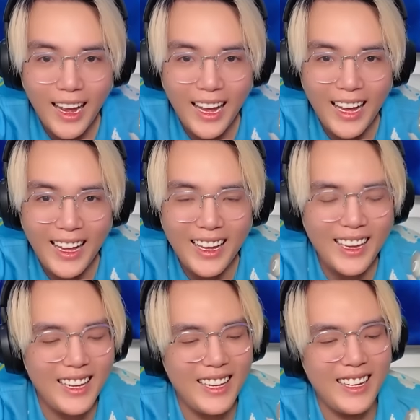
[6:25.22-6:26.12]

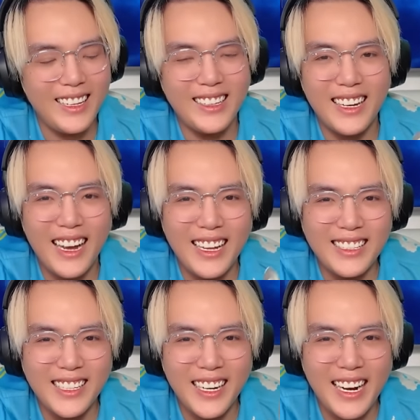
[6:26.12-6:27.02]
đấy ghê
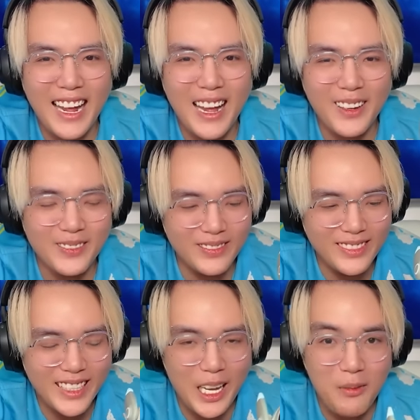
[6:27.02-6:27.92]
chưa anh em
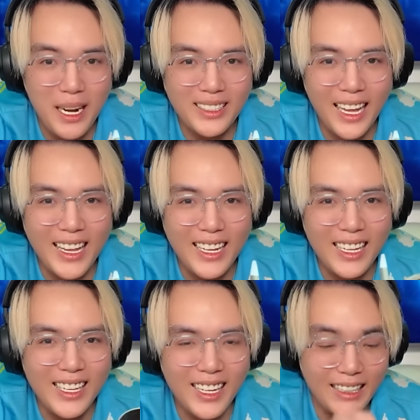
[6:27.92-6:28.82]
kêu bắt tay cái
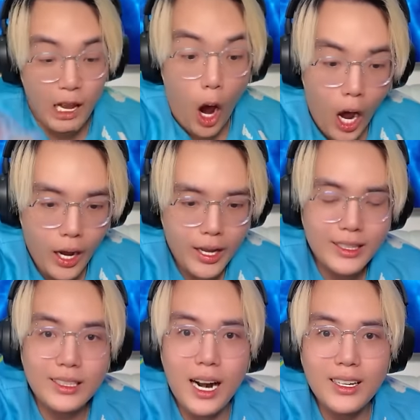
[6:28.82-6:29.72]
là giơ tay ui
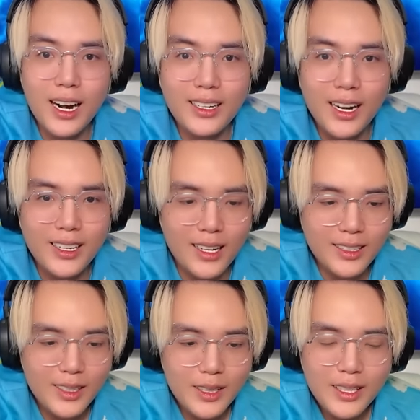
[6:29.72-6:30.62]
rất rất rất rớt